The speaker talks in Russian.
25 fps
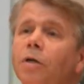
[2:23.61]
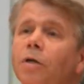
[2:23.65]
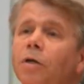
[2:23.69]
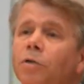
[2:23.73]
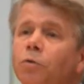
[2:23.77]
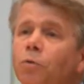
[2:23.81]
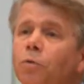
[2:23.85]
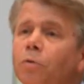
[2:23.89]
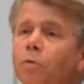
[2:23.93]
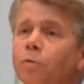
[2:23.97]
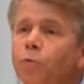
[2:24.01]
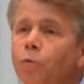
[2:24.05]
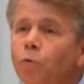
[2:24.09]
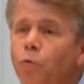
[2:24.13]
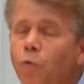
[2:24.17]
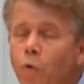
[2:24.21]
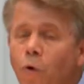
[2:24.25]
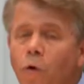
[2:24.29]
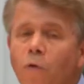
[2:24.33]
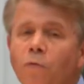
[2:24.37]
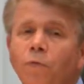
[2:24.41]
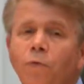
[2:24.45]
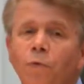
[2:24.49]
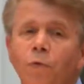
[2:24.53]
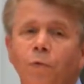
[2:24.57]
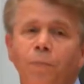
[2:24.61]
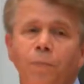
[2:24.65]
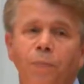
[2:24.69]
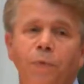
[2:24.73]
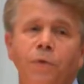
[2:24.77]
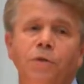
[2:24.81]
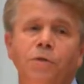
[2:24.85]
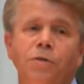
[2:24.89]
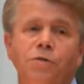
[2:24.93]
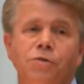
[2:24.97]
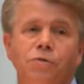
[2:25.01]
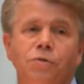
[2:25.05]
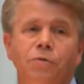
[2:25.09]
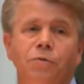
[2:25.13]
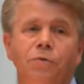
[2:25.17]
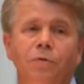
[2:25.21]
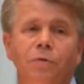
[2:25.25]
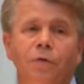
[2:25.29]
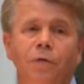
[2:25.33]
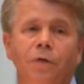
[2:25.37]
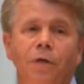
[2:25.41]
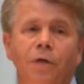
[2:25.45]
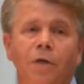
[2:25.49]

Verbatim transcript: готовил духовную пищу,